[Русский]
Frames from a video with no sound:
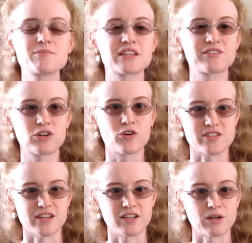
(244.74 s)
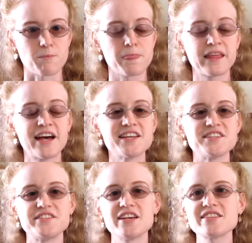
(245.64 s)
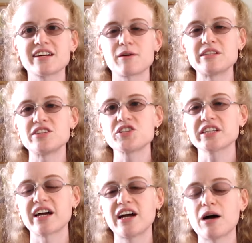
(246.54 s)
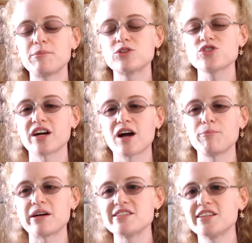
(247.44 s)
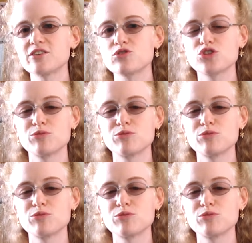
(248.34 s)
римского Корсакова. Здесь хроматическая гамма нужна композитору,